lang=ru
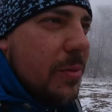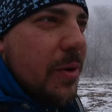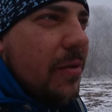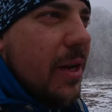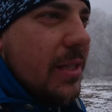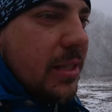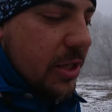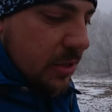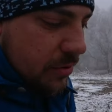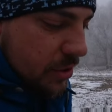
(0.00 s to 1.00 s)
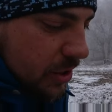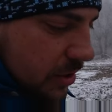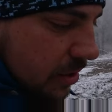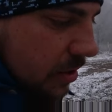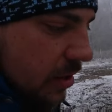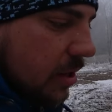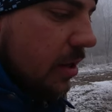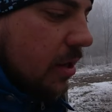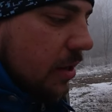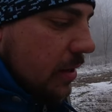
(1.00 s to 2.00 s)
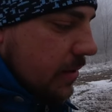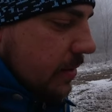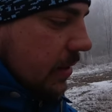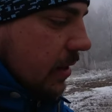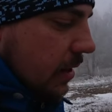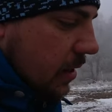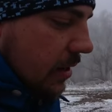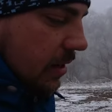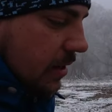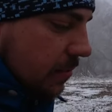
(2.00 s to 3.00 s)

отправляться сейчас уже э,